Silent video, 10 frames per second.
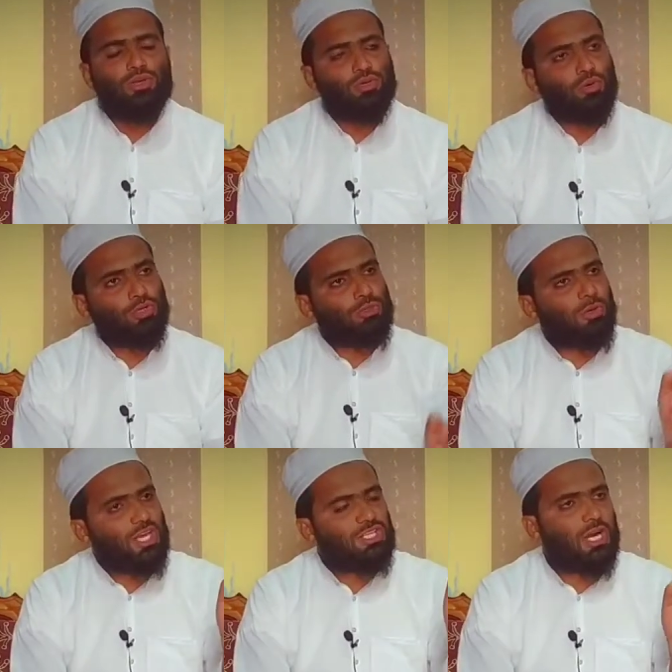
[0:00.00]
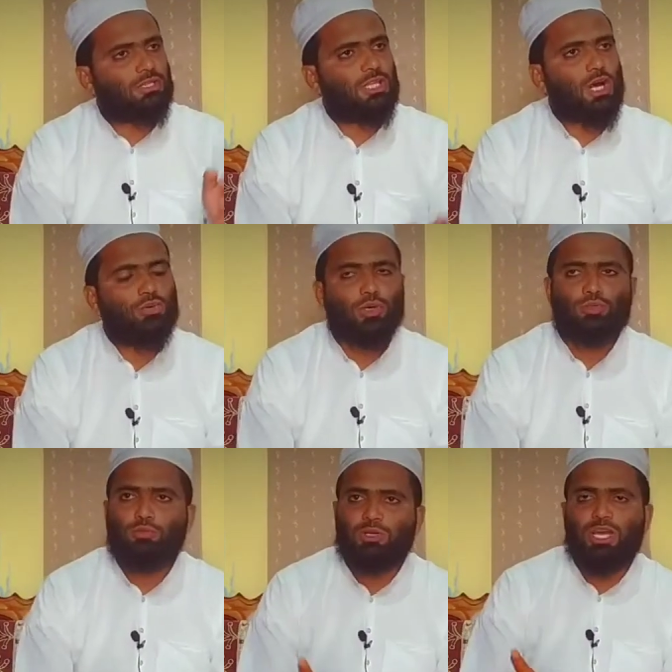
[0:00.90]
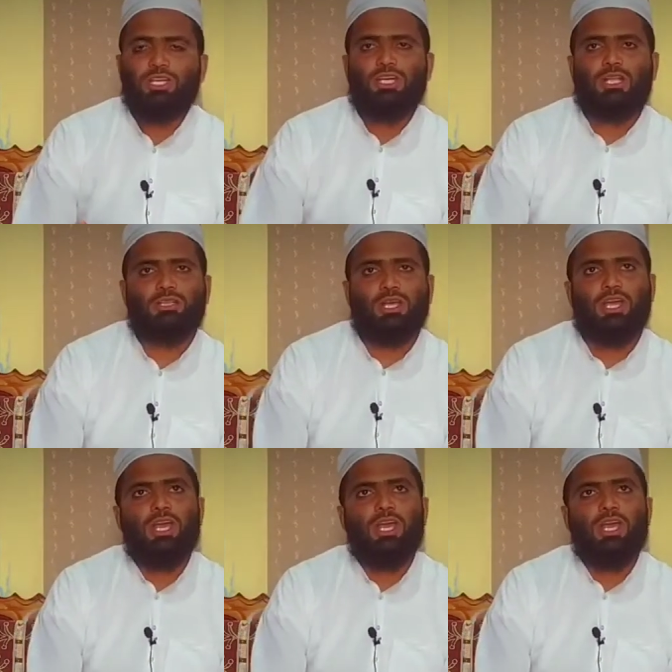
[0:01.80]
जो कुछ मैं जानता हूँ वो तुम नहीं जानते